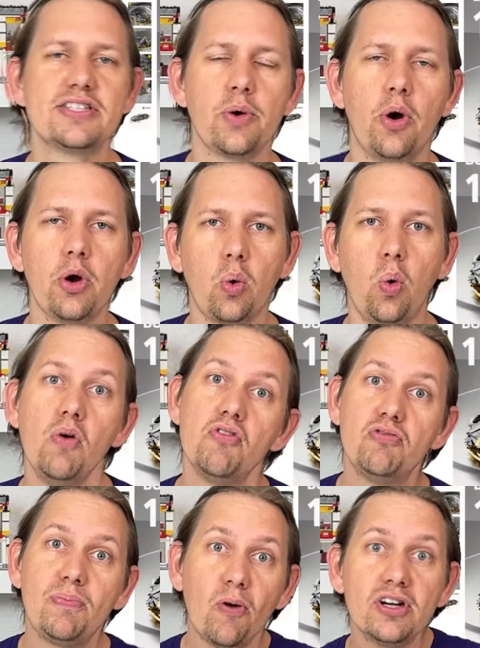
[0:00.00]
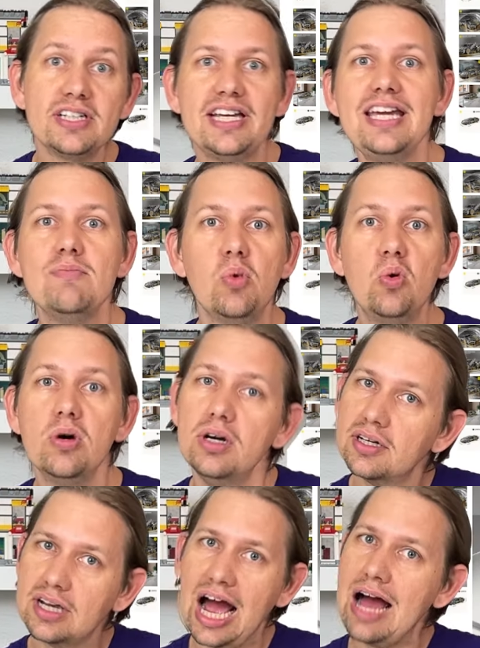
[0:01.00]
Euro von Temu,
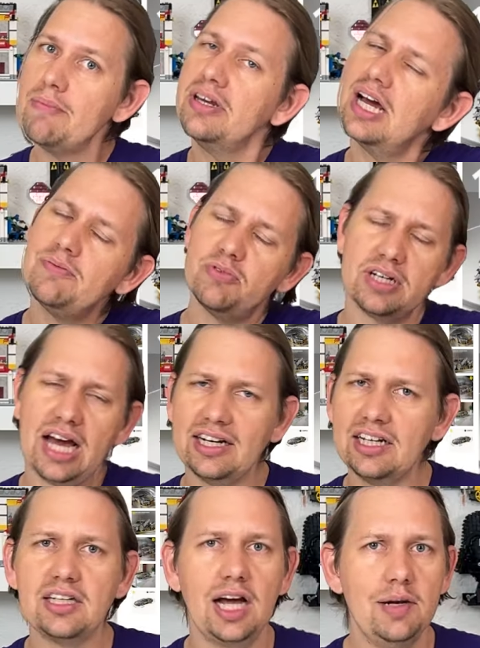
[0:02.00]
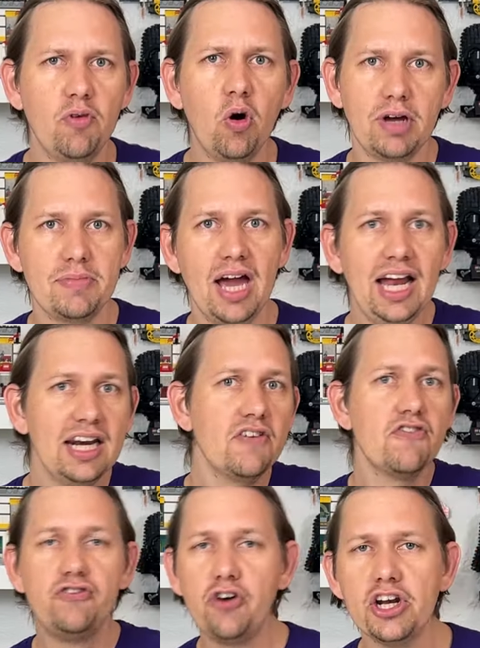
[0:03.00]
kam innerhalb von anderthalb Wochen bei mir an.
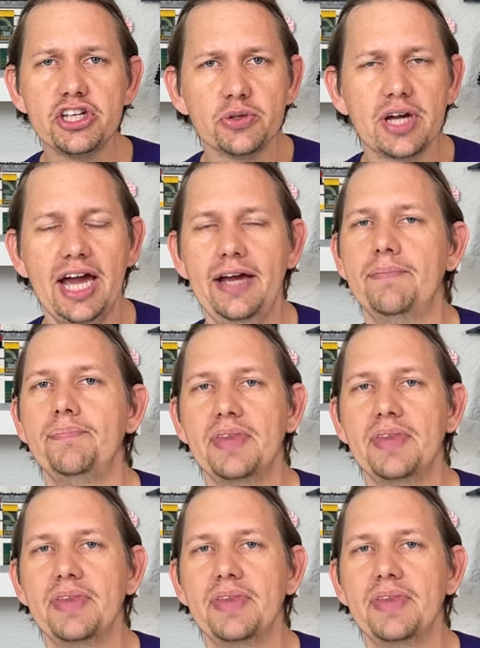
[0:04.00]
Völlig okay.